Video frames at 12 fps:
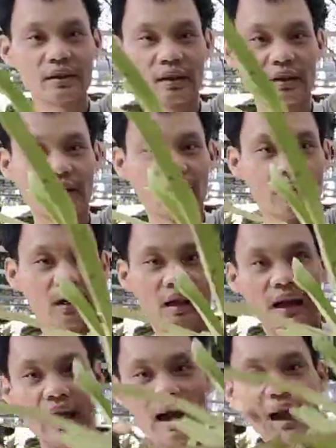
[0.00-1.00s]
được
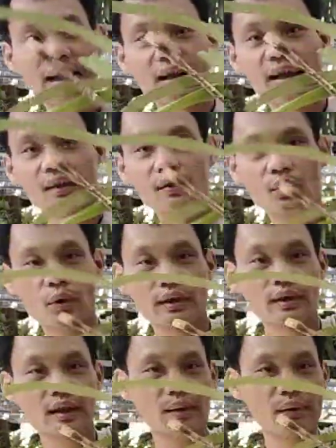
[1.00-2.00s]
hai lần luôn
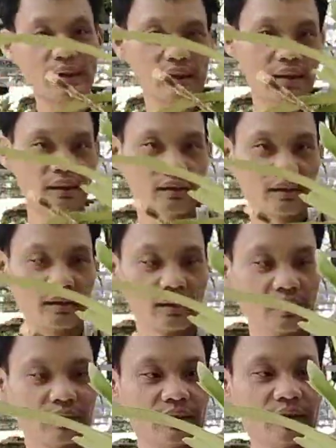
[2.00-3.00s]
nhé các bác nhé
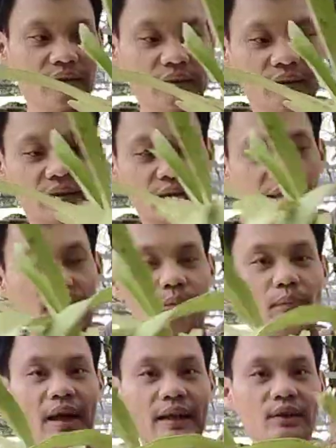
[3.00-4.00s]

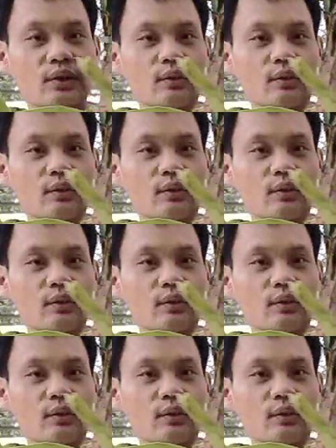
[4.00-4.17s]
mã số